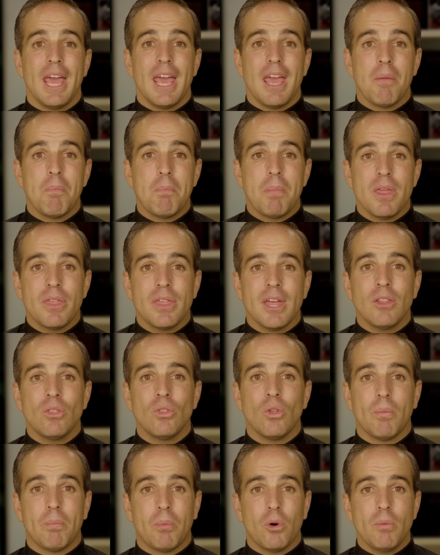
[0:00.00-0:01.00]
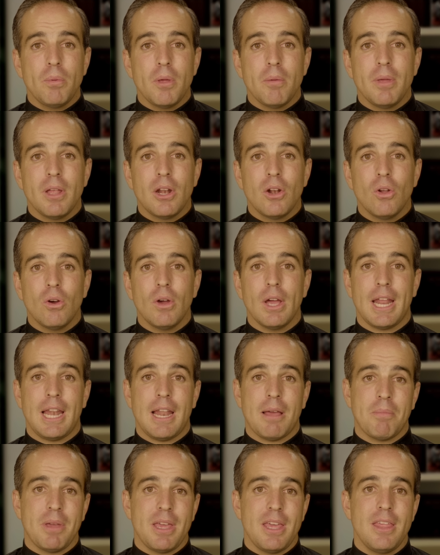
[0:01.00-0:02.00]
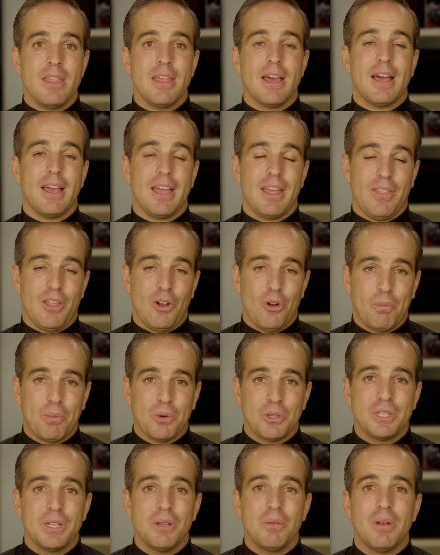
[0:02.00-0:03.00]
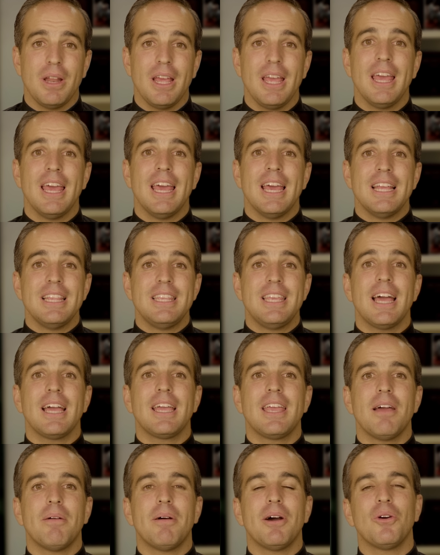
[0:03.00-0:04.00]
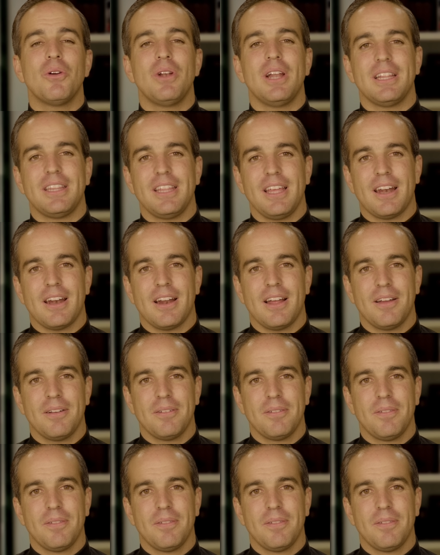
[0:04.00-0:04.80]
empezando por vivirlo en la medida de lo posible, ya aquí abajo en la tierra.